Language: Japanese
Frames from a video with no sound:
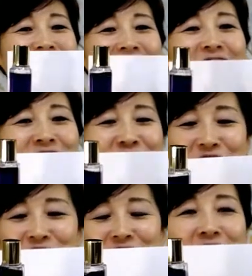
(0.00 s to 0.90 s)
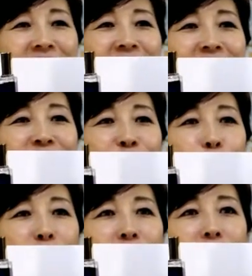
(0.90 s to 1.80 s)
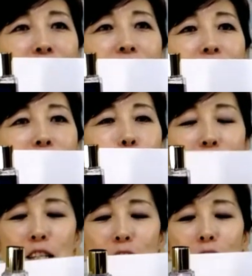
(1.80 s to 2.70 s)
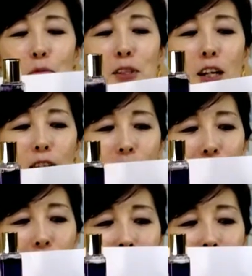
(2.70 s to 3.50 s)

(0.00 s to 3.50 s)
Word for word: かね、まあ、びっくりした。そうピンクがあったね、マゼンタみたいなね。